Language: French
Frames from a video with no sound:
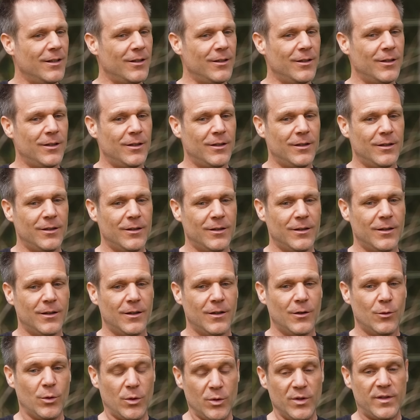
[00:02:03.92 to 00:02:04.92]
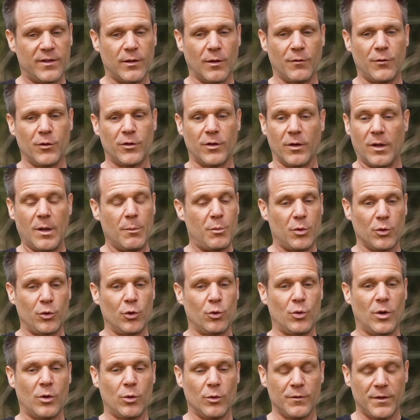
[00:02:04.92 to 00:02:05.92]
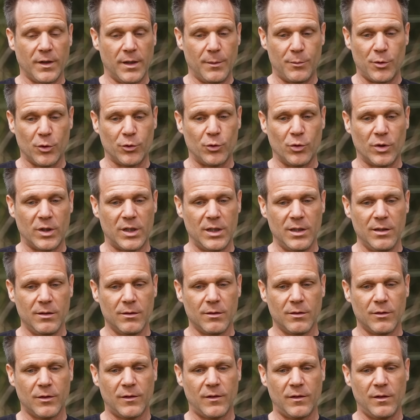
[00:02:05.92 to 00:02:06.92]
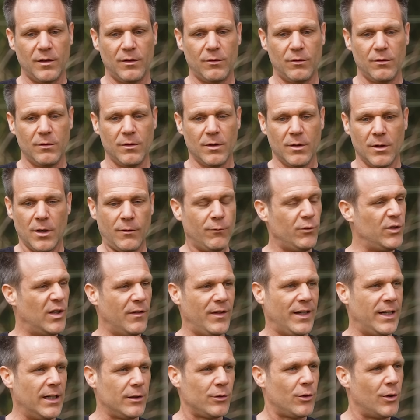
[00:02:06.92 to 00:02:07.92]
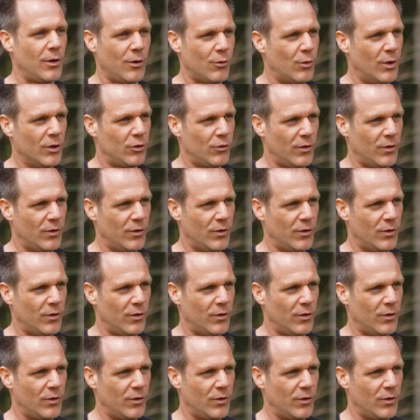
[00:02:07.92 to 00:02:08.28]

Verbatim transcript: Euh, oui, c'est en faisant n'importe quoi qu'on devient n'importe qui. Euh, c'est vous avez 4 heures, quoi.